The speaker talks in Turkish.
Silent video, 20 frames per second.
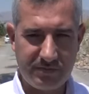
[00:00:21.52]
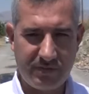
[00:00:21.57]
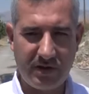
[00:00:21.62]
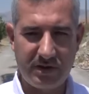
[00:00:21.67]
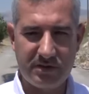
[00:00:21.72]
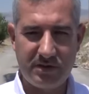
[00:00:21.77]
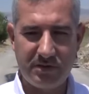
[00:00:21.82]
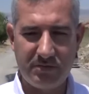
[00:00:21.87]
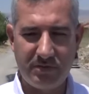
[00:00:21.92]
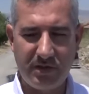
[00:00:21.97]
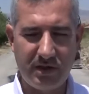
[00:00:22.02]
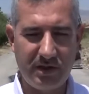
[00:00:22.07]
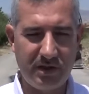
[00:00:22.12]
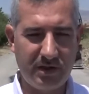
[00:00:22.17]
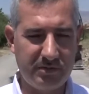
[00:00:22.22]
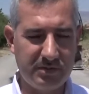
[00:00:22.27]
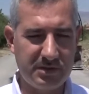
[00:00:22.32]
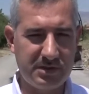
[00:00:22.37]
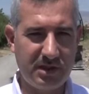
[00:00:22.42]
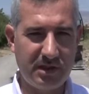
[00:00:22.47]
Fatih
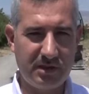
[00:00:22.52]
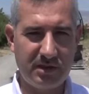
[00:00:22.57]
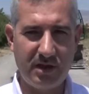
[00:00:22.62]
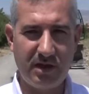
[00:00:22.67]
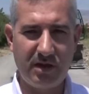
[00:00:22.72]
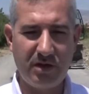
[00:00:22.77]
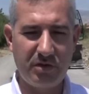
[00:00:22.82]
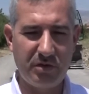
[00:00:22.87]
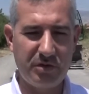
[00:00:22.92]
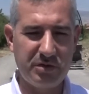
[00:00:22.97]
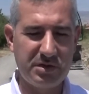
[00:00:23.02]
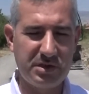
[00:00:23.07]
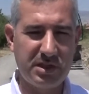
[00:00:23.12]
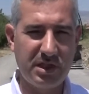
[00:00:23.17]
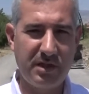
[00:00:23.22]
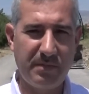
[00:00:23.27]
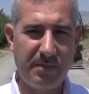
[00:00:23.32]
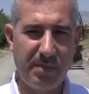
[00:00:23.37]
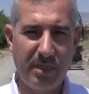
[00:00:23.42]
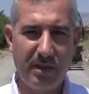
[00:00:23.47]
mahallemizde daha
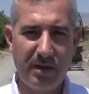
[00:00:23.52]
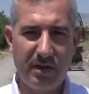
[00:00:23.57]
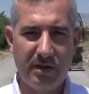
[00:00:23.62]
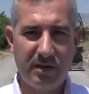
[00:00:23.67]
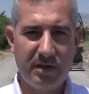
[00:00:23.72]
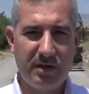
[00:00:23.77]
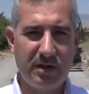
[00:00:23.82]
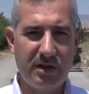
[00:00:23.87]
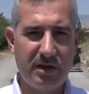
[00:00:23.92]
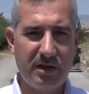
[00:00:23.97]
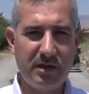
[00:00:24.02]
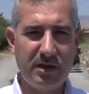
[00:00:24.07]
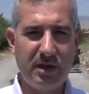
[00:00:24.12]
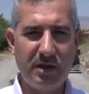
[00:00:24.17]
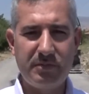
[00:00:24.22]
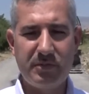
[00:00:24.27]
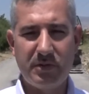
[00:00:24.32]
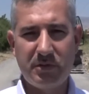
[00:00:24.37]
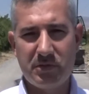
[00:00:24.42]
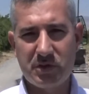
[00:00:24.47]
önce e,
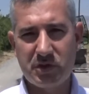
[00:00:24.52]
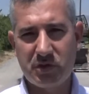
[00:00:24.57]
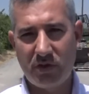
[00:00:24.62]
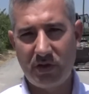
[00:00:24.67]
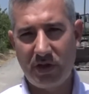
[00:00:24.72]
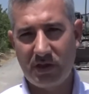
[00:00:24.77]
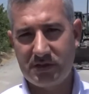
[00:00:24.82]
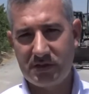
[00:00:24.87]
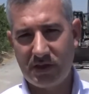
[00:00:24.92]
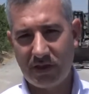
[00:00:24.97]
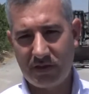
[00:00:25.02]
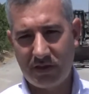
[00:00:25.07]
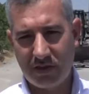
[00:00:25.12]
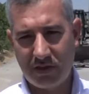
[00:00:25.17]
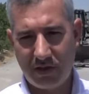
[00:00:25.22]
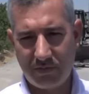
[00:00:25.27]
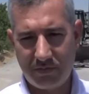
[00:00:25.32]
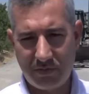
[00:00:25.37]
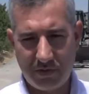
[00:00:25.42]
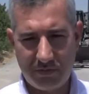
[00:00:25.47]
yapılmış olan sati
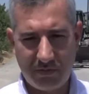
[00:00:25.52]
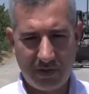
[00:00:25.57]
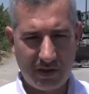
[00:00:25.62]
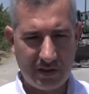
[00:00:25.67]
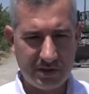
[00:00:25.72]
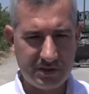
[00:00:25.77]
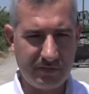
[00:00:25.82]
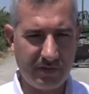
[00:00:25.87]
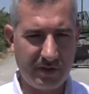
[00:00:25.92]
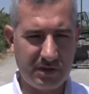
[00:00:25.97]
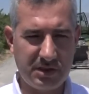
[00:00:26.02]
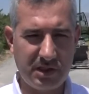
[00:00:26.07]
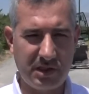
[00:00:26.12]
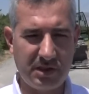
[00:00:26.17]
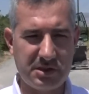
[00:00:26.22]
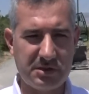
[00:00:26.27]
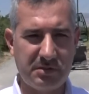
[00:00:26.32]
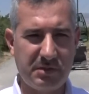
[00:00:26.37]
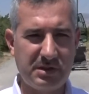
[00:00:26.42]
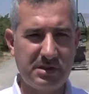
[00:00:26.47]
kaplama asfalt
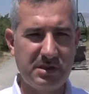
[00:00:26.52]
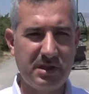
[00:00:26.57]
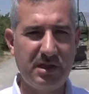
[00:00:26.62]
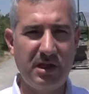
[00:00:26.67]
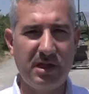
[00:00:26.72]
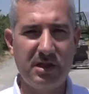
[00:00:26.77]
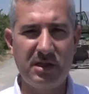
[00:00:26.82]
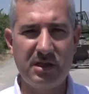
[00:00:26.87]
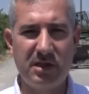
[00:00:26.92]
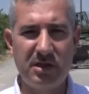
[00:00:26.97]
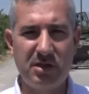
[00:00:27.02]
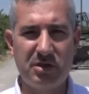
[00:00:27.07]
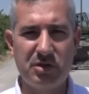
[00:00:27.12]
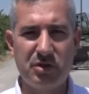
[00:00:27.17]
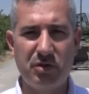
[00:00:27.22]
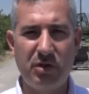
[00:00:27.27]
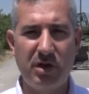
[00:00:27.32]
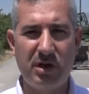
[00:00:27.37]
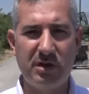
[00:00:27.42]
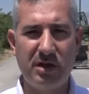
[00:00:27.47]
çalışmasıyla ilgili
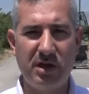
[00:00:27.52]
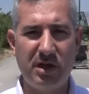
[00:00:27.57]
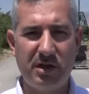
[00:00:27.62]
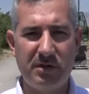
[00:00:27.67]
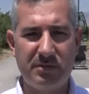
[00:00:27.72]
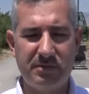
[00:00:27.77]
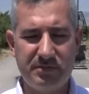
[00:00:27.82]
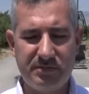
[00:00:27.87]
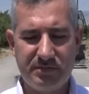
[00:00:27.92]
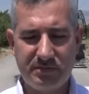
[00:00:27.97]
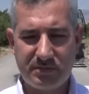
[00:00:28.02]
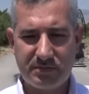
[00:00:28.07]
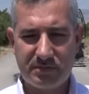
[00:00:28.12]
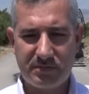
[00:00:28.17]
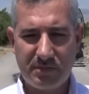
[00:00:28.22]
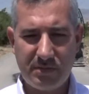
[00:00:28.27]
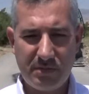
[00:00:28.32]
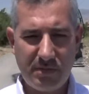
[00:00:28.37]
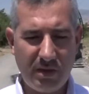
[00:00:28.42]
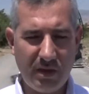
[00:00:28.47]
şu anda
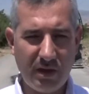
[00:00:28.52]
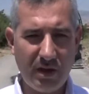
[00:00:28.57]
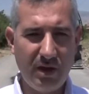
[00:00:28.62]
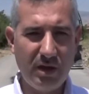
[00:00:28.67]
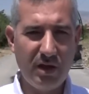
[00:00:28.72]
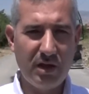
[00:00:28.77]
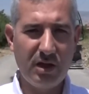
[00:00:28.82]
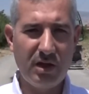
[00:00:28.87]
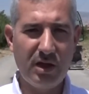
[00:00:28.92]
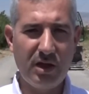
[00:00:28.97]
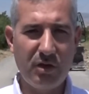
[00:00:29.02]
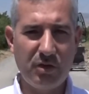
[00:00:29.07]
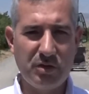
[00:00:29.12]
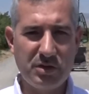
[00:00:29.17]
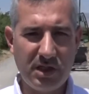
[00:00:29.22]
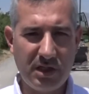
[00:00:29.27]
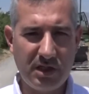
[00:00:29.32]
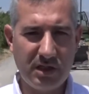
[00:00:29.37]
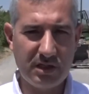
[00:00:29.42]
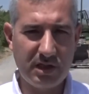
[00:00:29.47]
e,
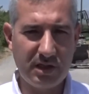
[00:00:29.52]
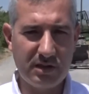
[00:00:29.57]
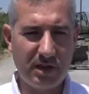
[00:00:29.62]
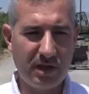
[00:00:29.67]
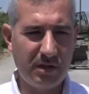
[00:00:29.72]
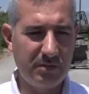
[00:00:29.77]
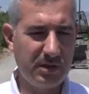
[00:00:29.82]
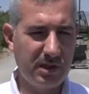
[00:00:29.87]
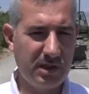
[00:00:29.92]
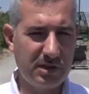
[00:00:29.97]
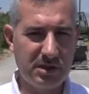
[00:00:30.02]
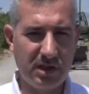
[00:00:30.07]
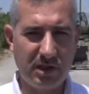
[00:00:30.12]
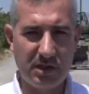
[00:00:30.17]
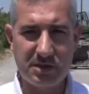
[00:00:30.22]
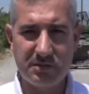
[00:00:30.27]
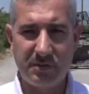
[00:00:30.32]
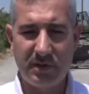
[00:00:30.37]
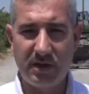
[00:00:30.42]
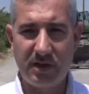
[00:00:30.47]
öncelikle tamirat
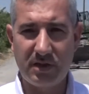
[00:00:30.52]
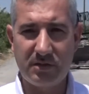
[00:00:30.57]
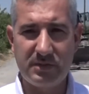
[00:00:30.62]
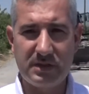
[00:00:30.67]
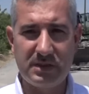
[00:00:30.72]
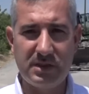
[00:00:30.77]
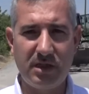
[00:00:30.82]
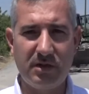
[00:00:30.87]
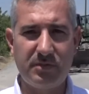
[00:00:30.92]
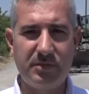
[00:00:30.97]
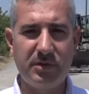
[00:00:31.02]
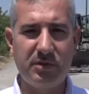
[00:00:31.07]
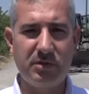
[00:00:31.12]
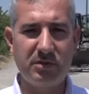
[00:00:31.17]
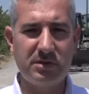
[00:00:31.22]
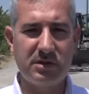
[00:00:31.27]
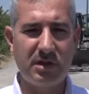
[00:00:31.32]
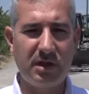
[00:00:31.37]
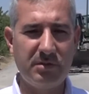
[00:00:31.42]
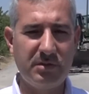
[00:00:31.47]
çalışmalarımızı
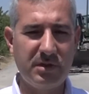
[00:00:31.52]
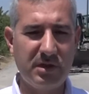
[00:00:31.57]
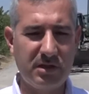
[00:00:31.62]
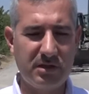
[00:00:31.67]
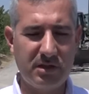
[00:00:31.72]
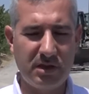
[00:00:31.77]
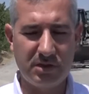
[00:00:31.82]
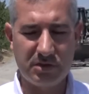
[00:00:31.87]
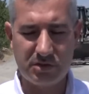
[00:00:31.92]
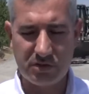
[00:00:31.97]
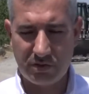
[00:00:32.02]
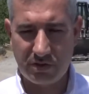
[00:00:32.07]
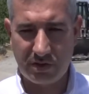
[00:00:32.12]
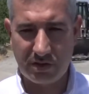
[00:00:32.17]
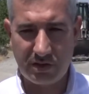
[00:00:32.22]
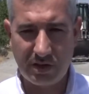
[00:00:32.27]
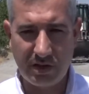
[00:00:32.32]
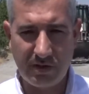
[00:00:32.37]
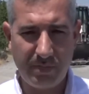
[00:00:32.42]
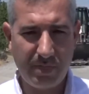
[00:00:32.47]
yapıyoruz. Tamirattan
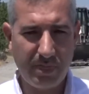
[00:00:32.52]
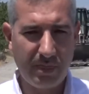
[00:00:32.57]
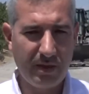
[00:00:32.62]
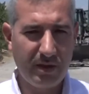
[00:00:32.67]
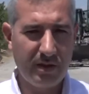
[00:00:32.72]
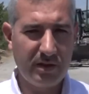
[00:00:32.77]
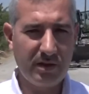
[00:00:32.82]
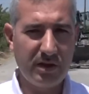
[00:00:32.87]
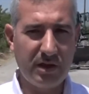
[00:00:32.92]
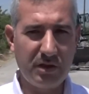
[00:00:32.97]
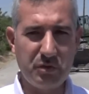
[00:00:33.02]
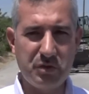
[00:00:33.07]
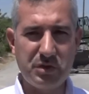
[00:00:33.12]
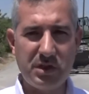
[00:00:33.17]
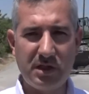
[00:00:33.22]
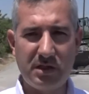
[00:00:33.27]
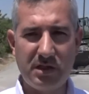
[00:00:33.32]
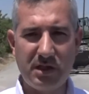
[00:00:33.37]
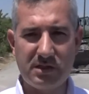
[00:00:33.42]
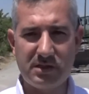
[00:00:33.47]
sonra da e,
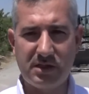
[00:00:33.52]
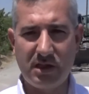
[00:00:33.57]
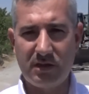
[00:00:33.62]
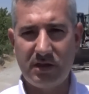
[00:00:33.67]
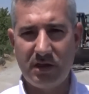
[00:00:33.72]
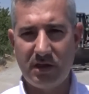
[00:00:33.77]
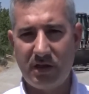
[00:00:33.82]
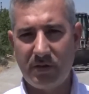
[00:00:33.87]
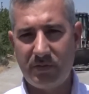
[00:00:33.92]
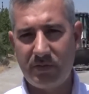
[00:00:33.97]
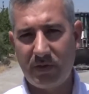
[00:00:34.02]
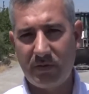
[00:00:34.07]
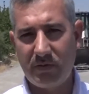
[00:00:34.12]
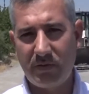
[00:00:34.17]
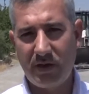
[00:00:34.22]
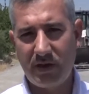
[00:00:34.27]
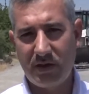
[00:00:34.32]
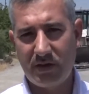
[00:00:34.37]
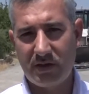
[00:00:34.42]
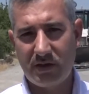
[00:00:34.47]
üzerine sati
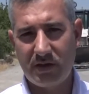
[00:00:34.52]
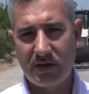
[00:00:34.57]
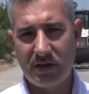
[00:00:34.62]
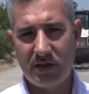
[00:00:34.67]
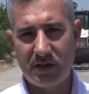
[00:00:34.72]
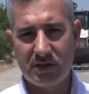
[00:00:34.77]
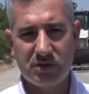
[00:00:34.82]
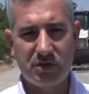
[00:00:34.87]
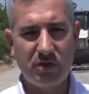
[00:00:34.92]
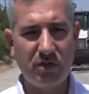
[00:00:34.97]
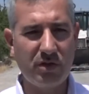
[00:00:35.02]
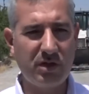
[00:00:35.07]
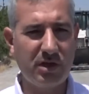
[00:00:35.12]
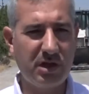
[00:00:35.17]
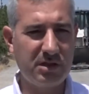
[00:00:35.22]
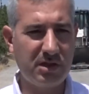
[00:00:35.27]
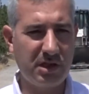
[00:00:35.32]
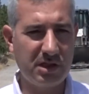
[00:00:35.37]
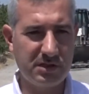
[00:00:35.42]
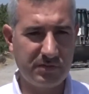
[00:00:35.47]
kaplama, e, son
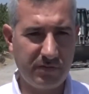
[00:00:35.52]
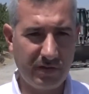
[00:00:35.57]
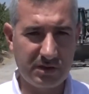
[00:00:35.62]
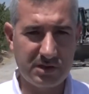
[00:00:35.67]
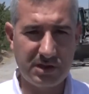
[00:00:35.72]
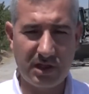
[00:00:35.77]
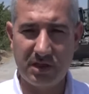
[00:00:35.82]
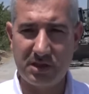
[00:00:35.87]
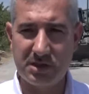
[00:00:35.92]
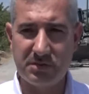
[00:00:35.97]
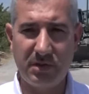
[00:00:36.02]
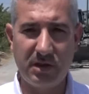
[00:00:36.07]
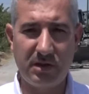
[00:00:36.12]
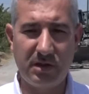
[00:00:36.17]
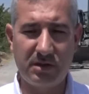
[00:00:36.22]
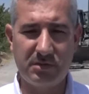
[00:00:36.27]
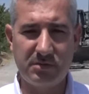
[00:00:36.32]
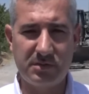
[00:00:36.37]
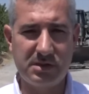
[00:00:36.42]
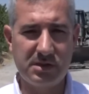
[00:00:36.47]
kat asfalt
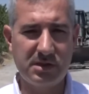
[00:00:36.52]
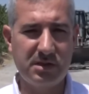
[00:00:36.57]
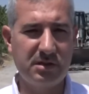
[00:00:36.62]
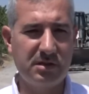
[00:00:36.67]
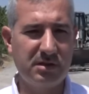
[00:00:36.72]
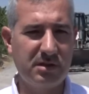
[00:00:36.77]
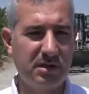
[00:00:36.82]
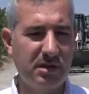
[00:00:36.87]
çalışmalarımızı